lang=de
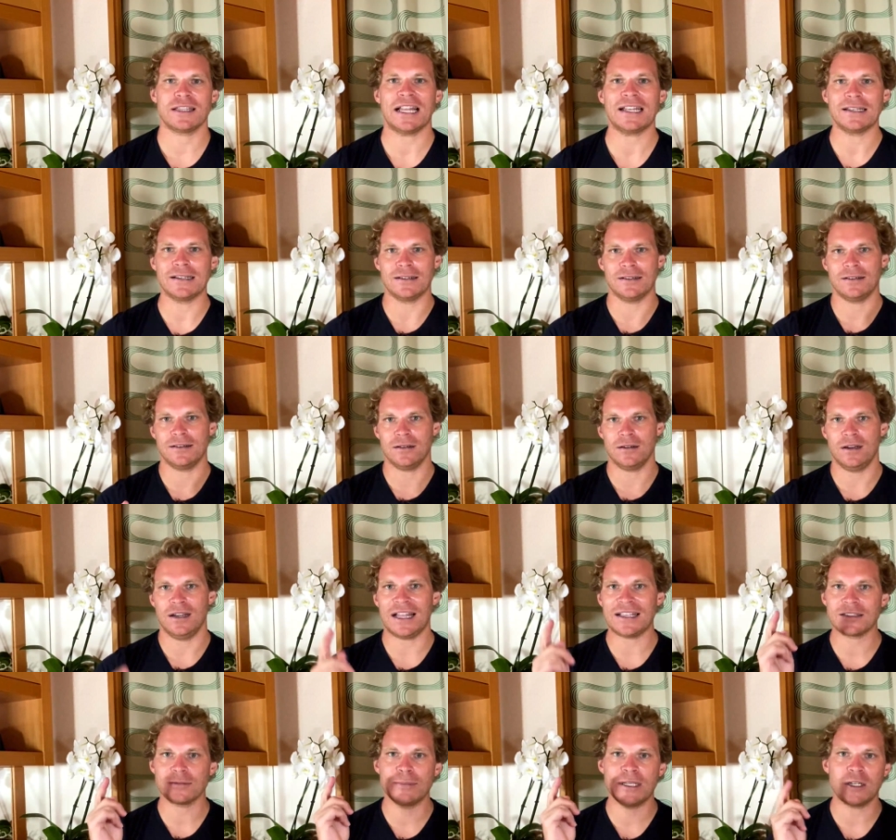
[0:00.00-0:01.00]
dann
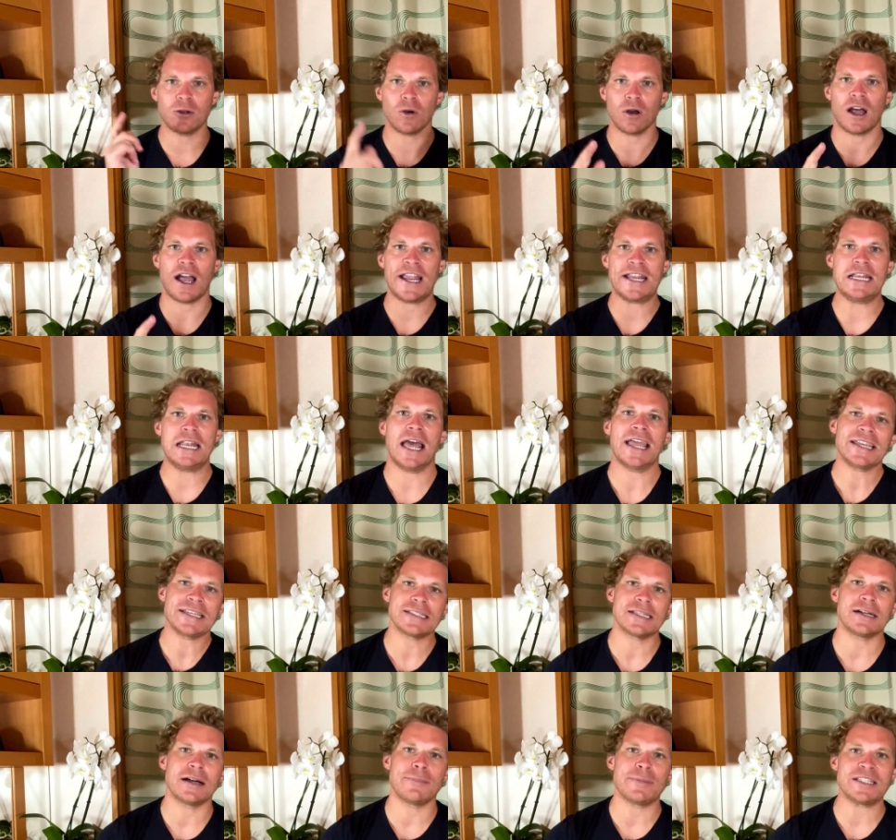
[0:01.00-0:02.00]
lass mir doch ein Like
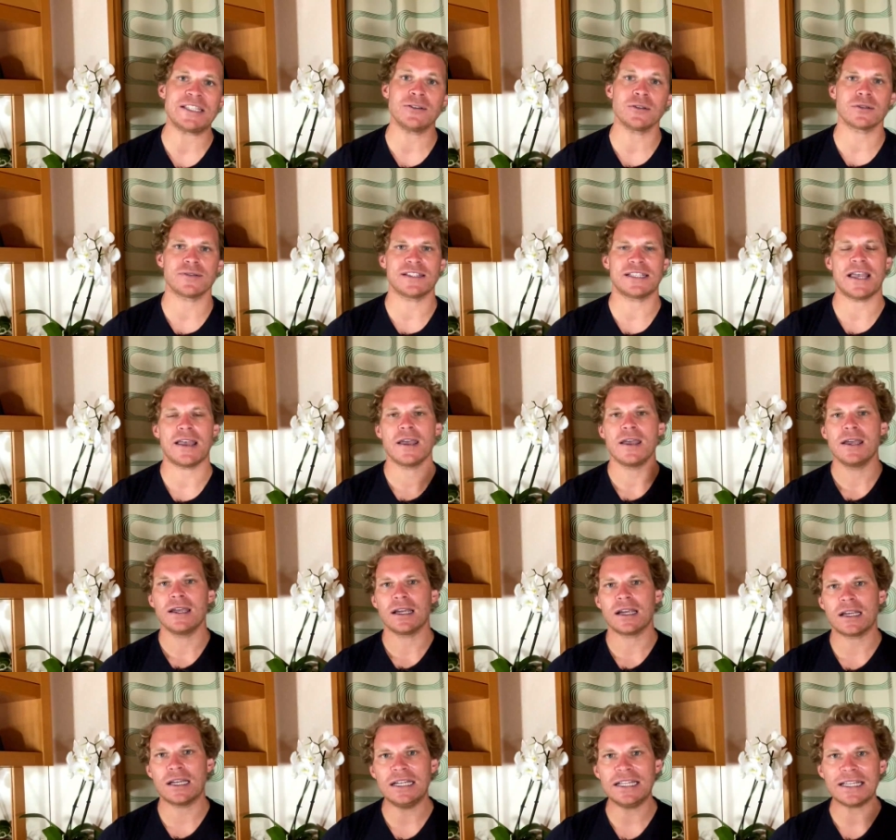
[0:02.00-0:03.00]
da, beziehungsweise
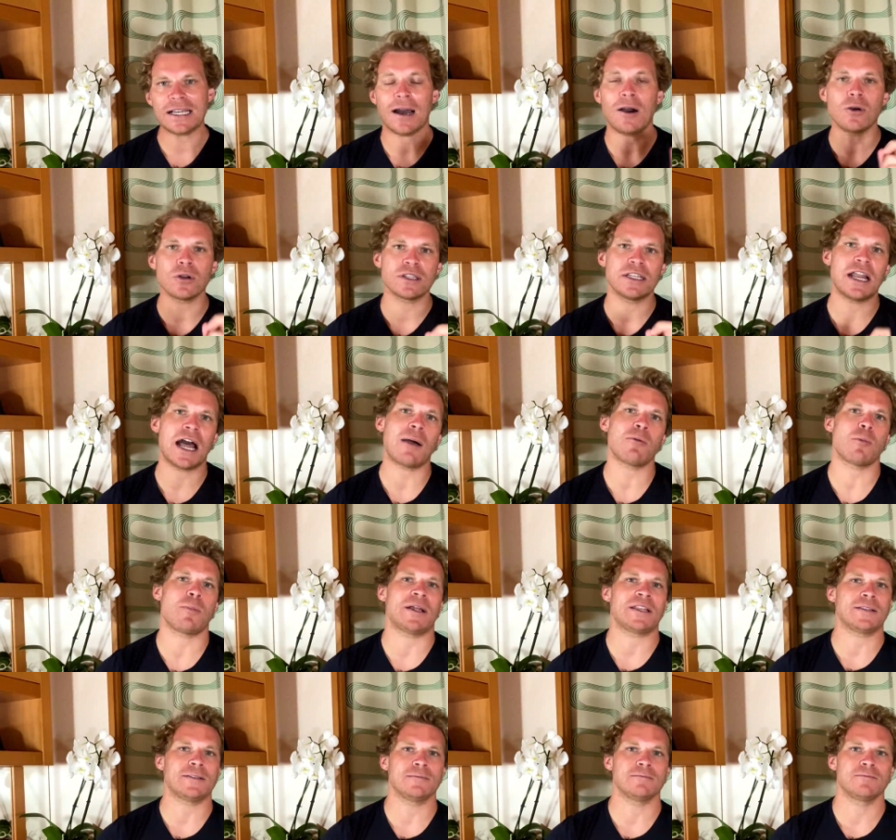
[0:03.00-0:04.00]
klick auch den
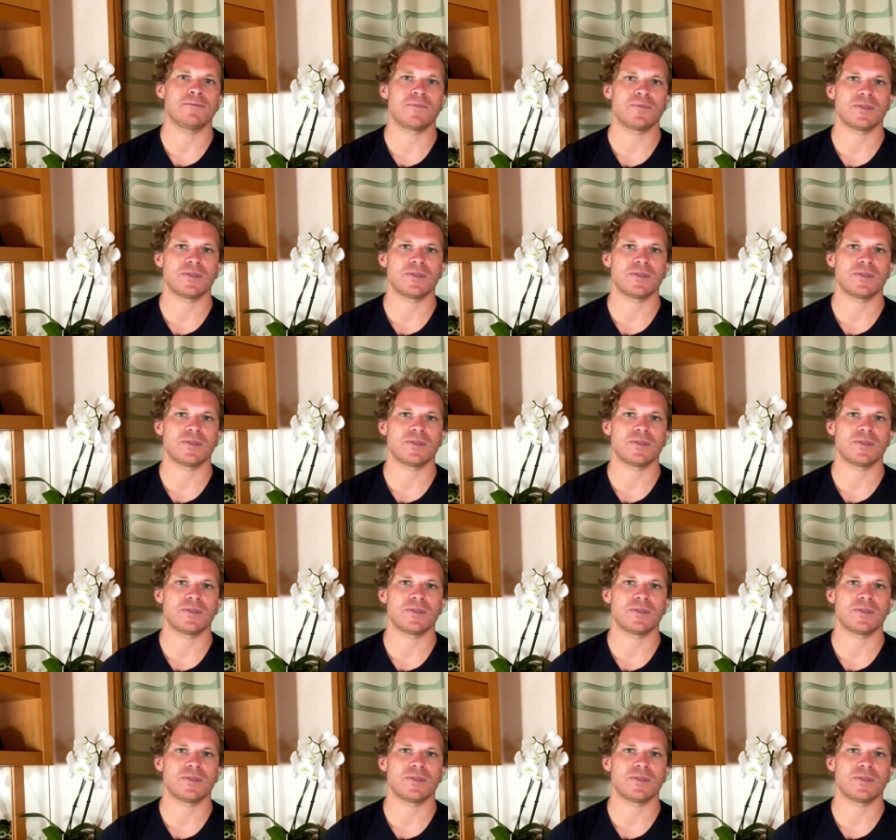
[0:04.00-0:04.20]
Abo-Button.